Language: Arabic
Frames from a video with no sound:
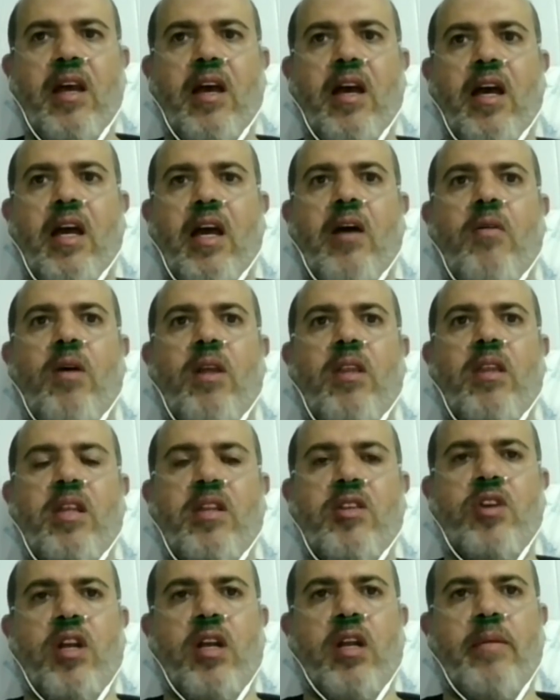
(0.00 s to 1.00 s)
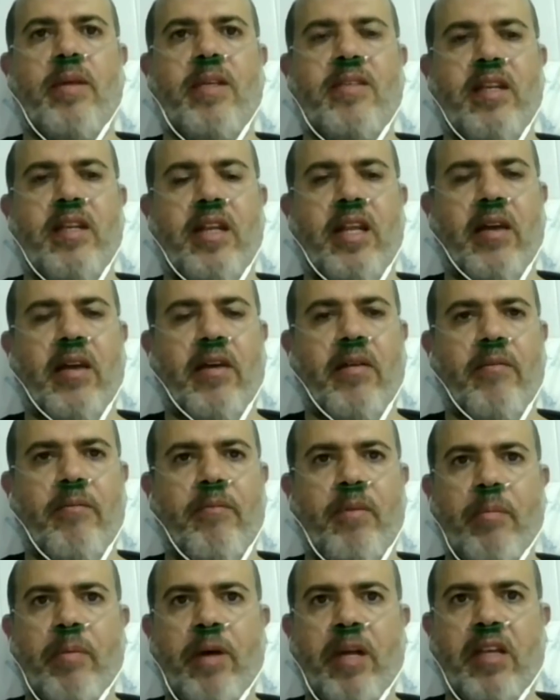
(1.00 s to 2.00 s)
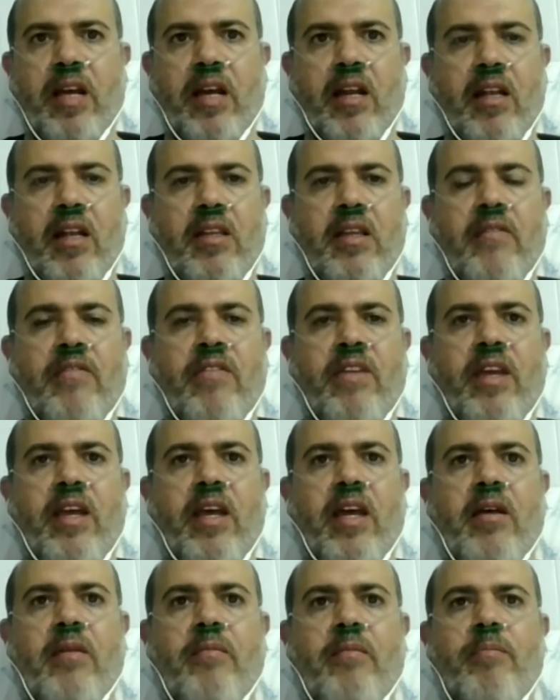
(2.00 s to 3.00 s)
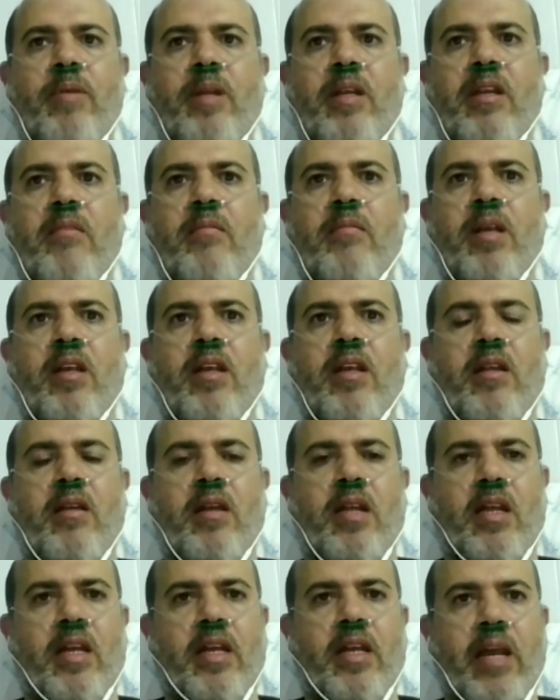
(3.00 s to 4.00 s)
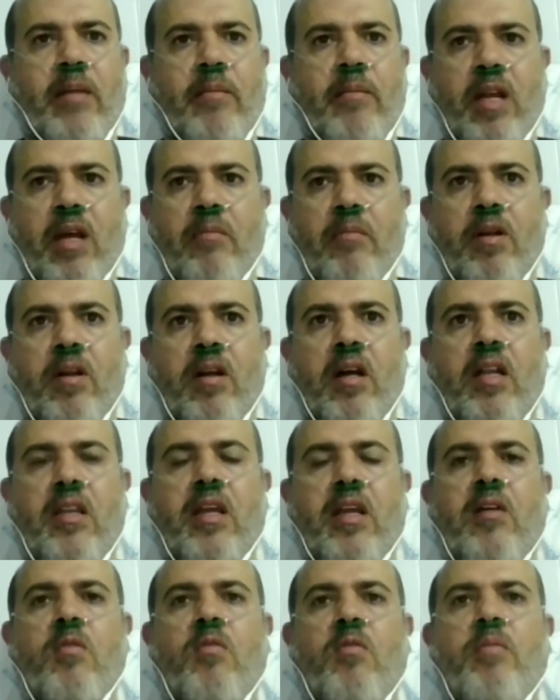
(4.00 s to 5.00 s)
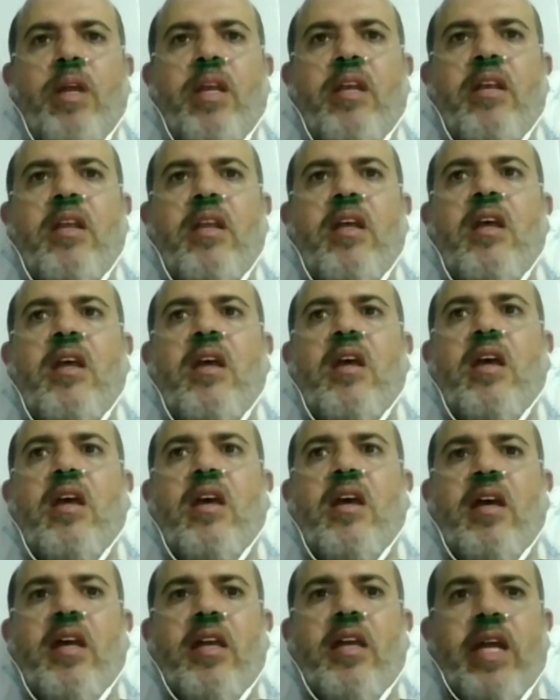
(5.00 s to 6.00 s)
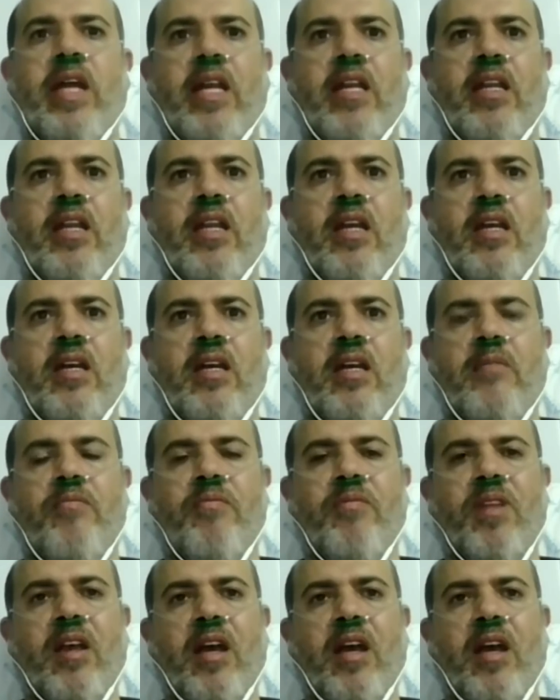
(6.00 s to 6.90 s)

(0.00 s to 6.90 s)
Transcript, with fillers: هيعوضنا ان شاء الله باذن الله ما تعرضنا فيها من من ان كان من امراض او من آه، يعني آه،